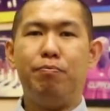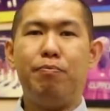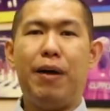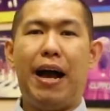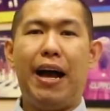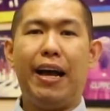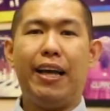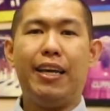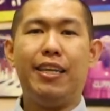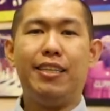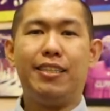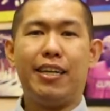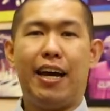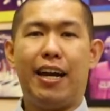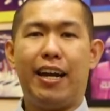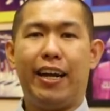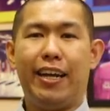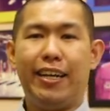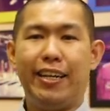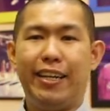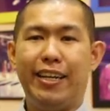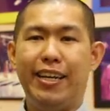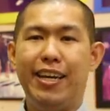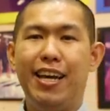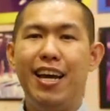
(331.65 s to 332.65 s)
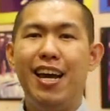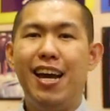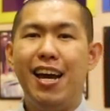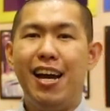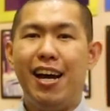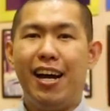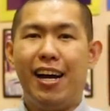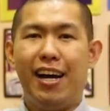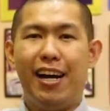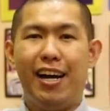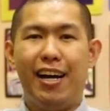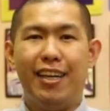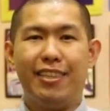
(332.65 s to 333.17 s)
pagi sekarang ini
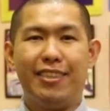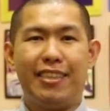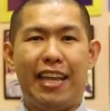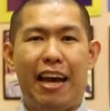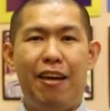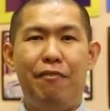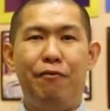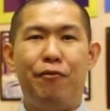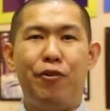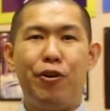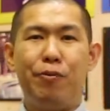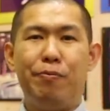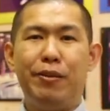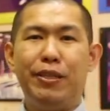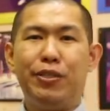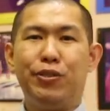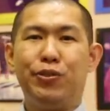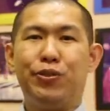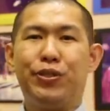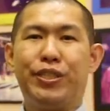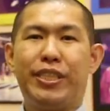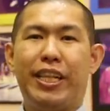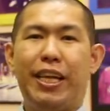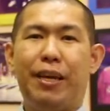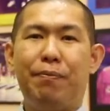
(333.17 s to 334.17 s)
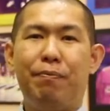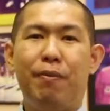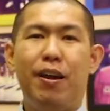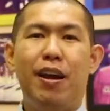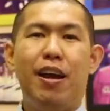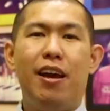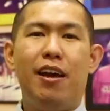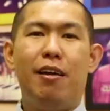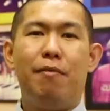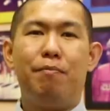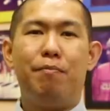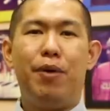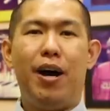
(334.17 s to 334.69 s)
uh, time for me to sleep
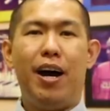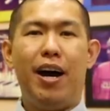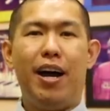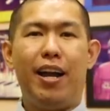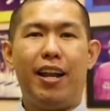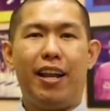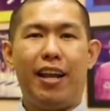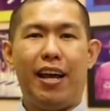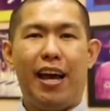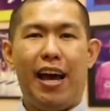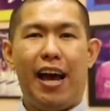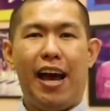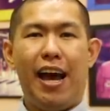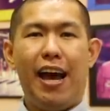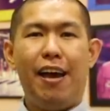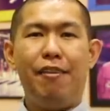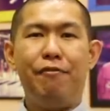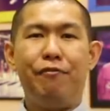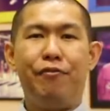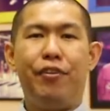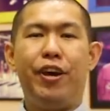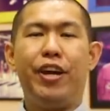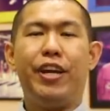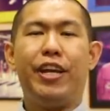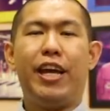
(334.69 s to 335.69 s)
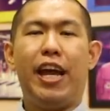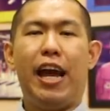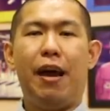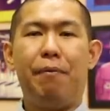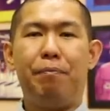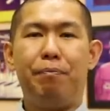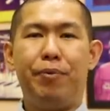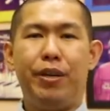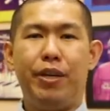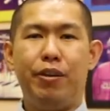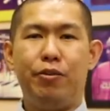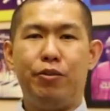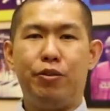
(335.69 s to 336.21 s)
but I am very
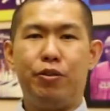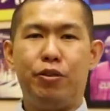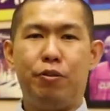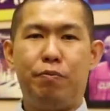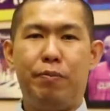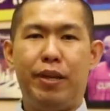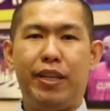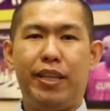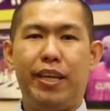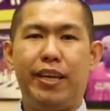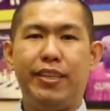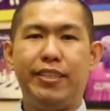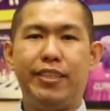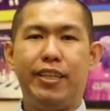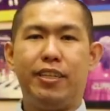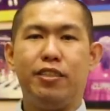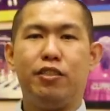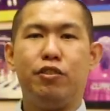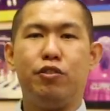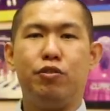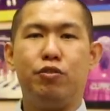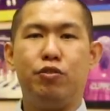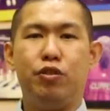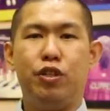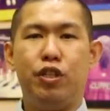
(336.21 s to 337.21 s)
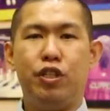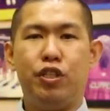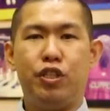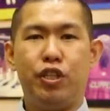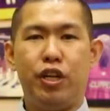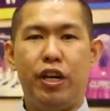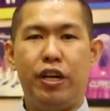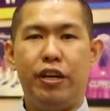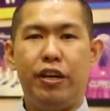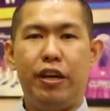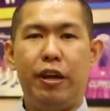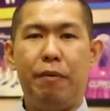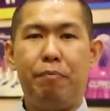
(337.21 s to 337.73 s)
happy untuk BTN Chelsea
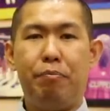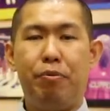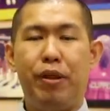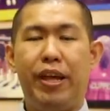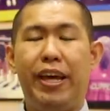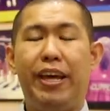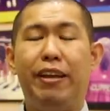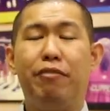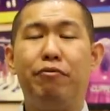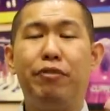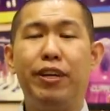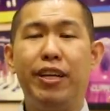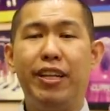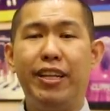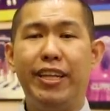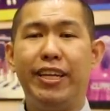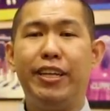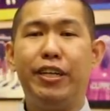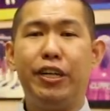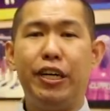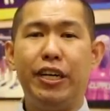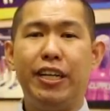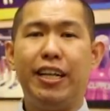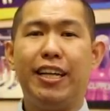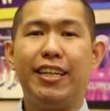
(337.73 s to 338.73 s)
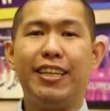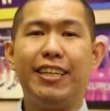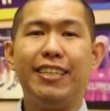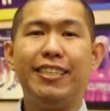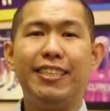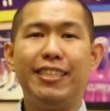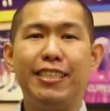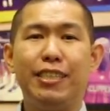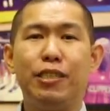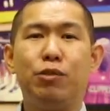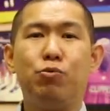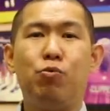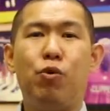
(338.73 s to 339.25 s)
Indonesia they play really good I think
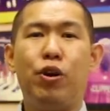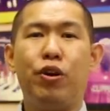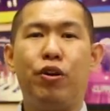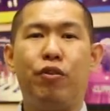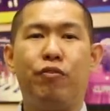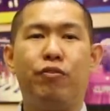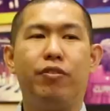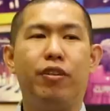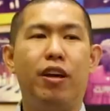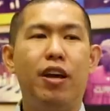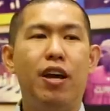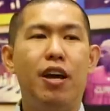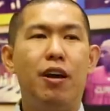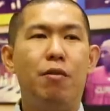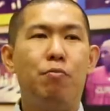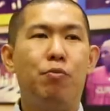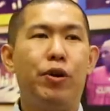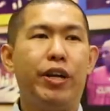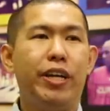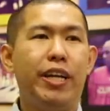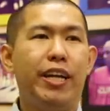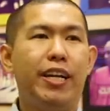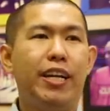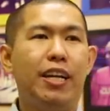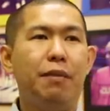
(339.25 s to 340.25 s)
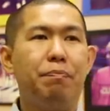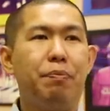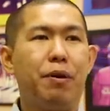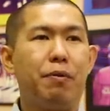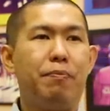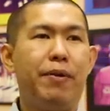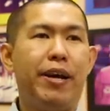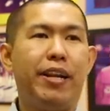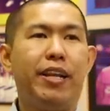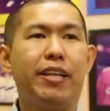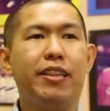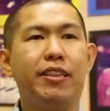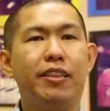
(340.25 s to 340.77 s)
this is one of mungkin ini adalah
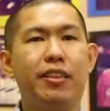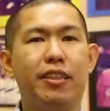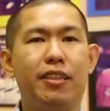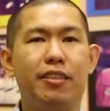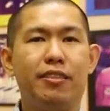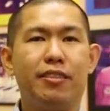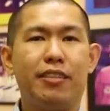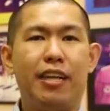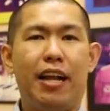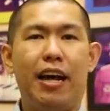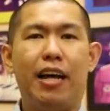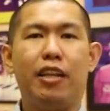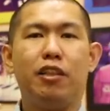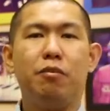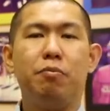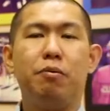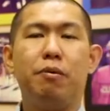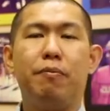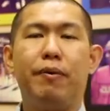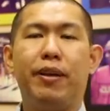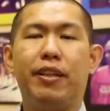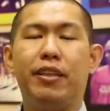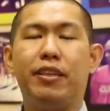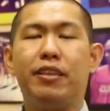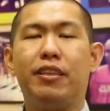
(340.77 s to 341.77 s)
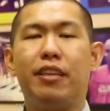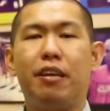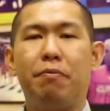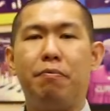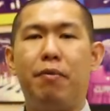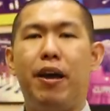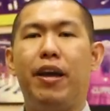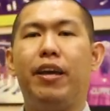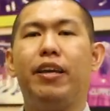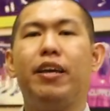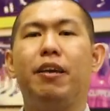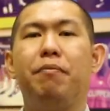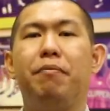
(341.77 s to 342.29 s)
permainan salah satu permainan
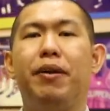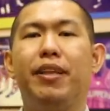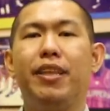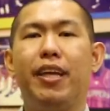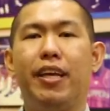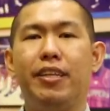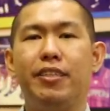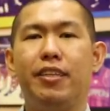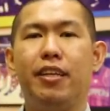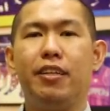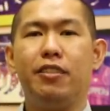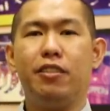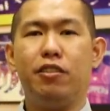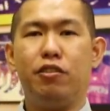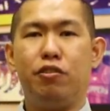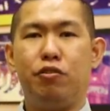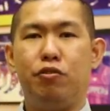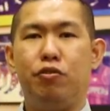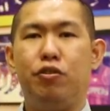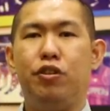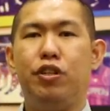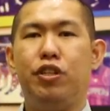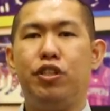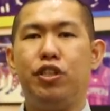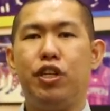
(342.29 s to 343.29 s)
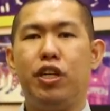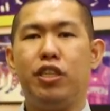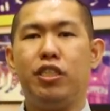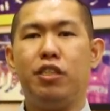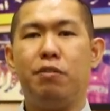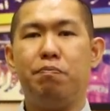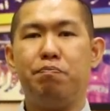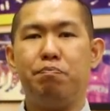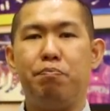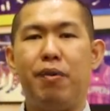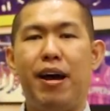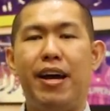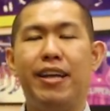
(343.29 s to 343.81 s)
terbaiknya BTN Chelsea Indonesia
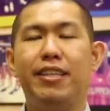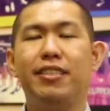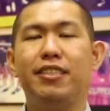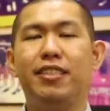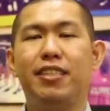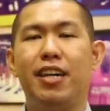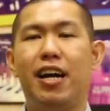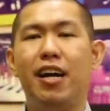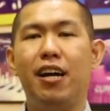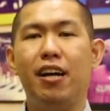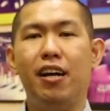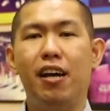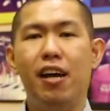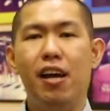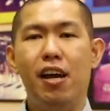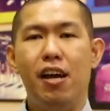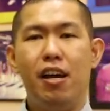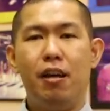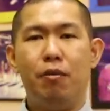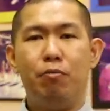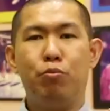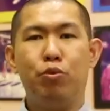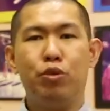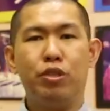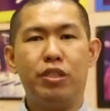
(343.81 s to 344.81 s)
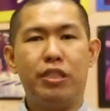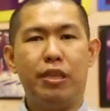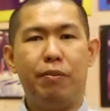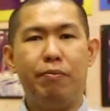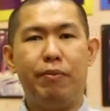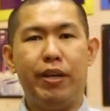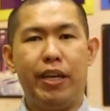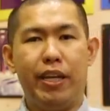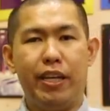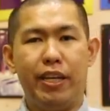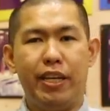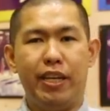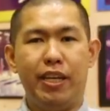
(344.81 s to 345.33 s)
sepanjang musim
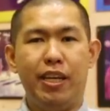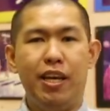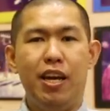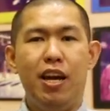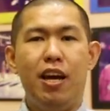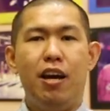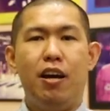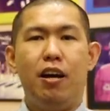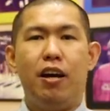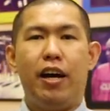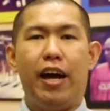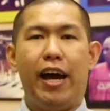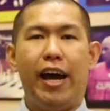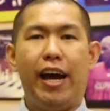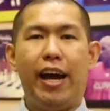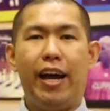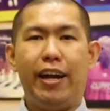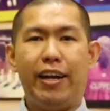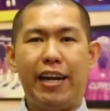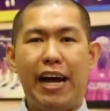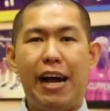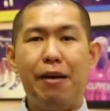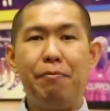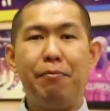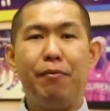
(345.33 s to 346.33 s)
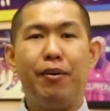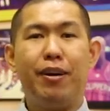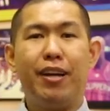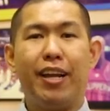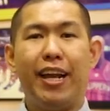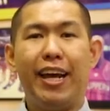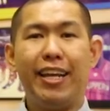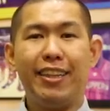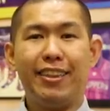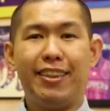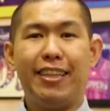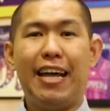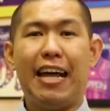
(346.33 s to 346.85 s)
ini And I'm
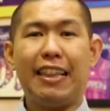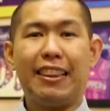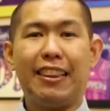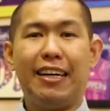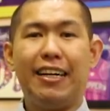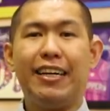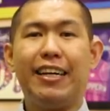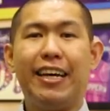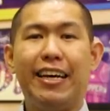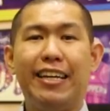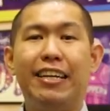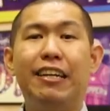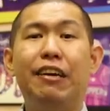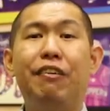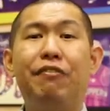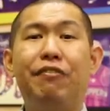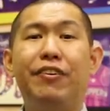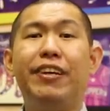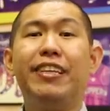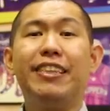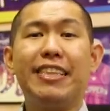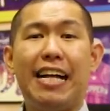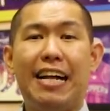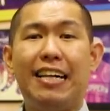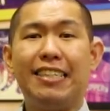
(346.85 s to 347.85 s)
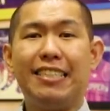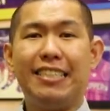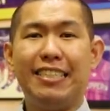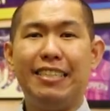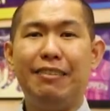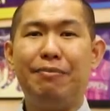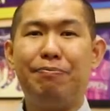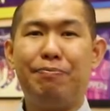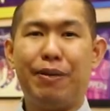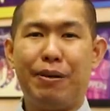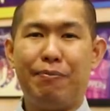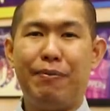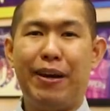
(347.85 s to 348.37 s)
glad datangnya di final
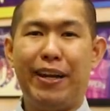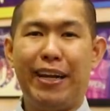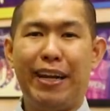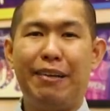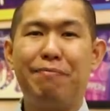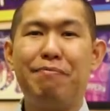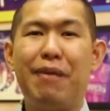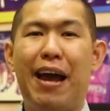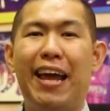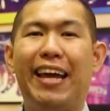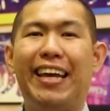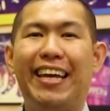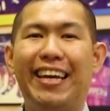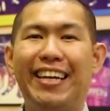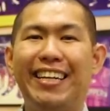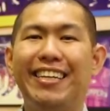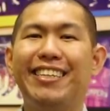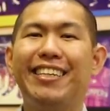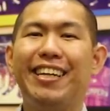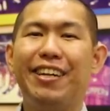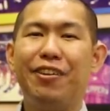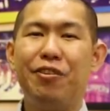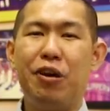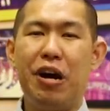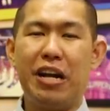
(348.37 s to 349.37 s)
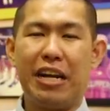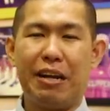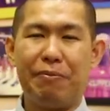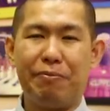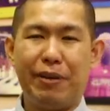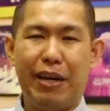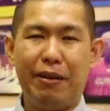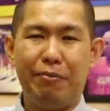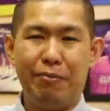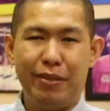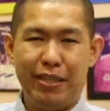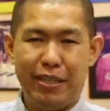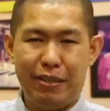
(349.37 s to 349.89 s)
sih permainan baik ini. Jadi gue
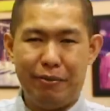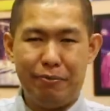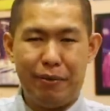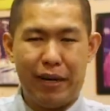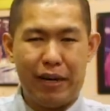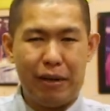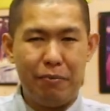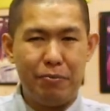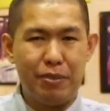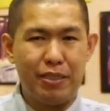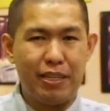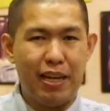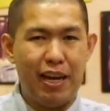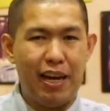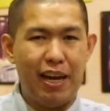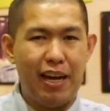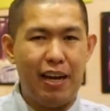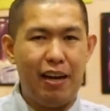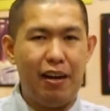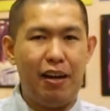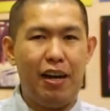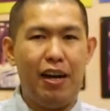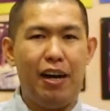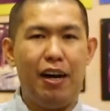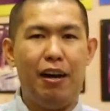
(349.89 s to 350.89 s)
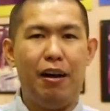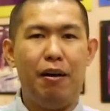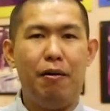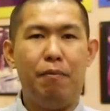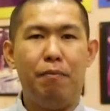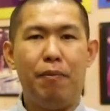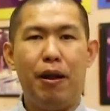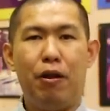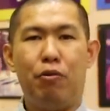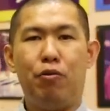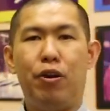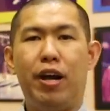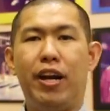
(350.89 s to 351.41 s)
harapkan ini mereka bisa uh,
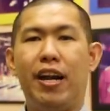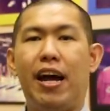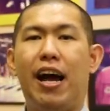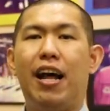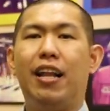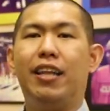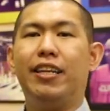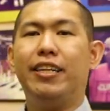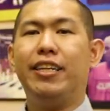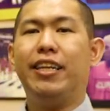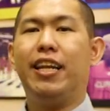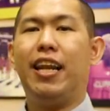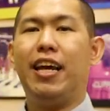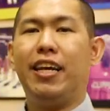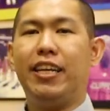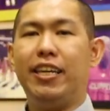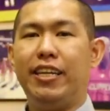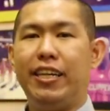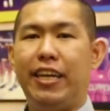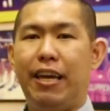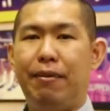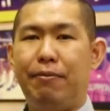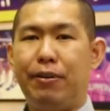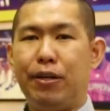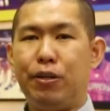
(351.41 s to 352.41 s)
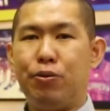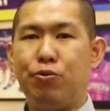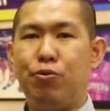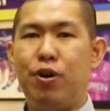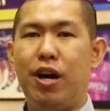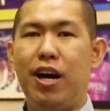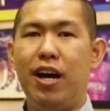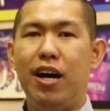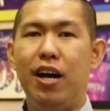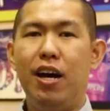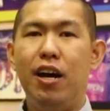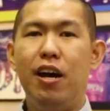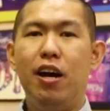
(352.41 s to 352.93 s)
melakukan hal ini lagi di game
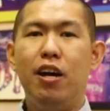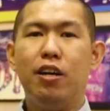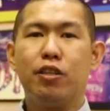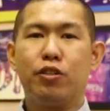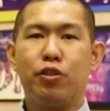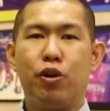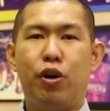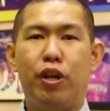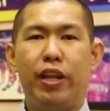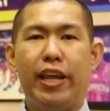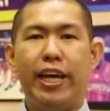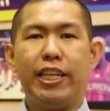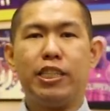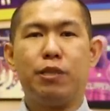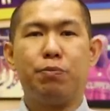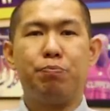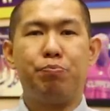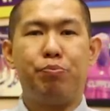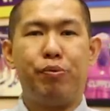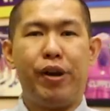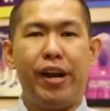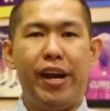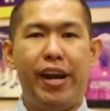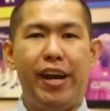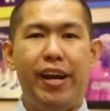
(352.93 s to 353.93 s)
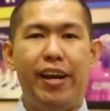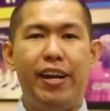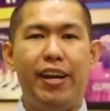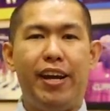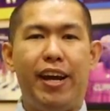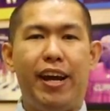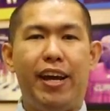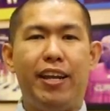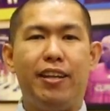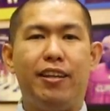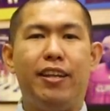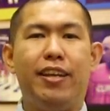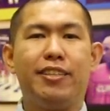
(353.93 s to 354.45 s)
kedua. So let's pray
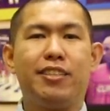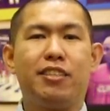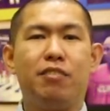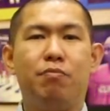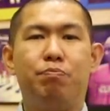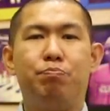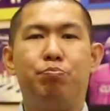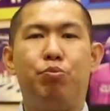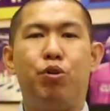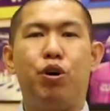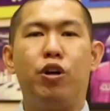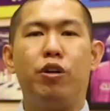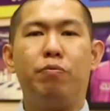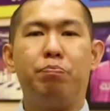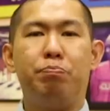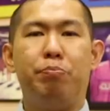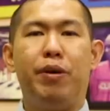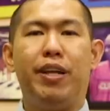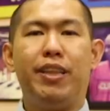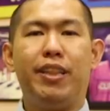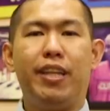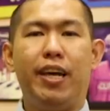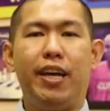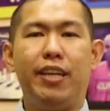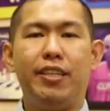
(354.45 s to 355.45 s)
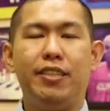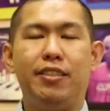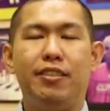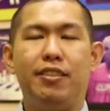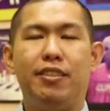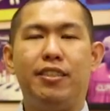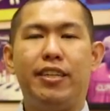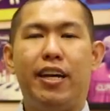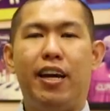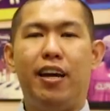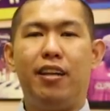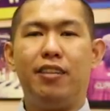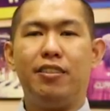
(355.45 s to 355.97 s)
and let's support BTN
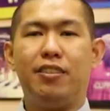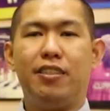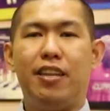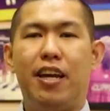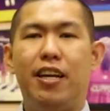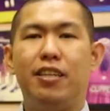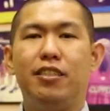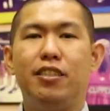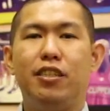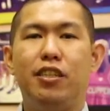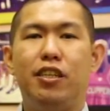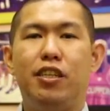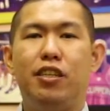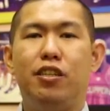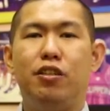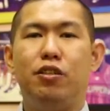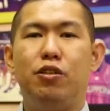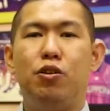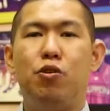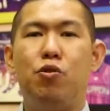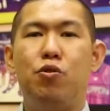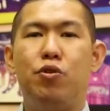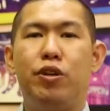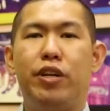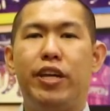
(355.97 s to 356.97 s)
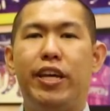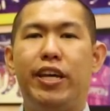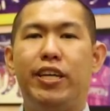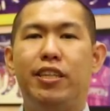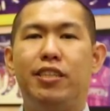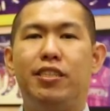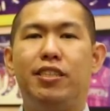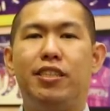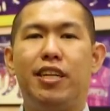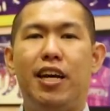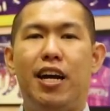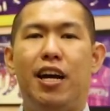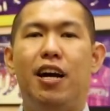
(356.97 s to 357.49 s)
Nest
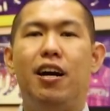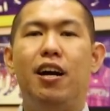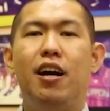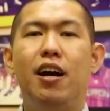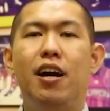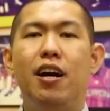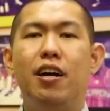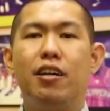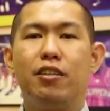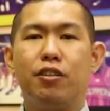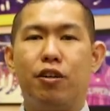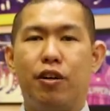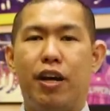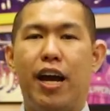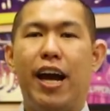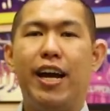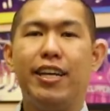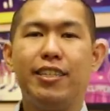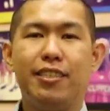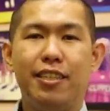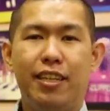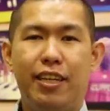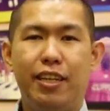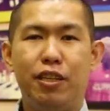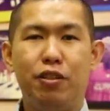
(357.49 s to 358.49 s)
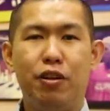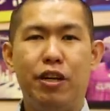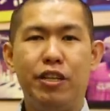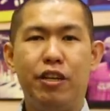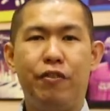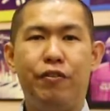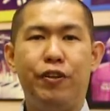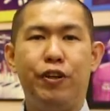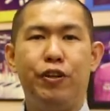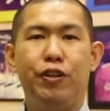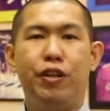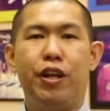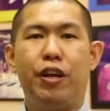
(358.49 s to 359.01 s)
Indonesia. So guys, itu aja
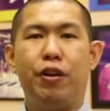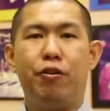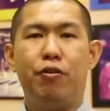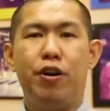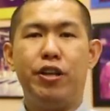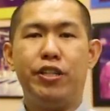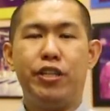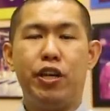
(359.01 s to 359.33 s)
video dari gue.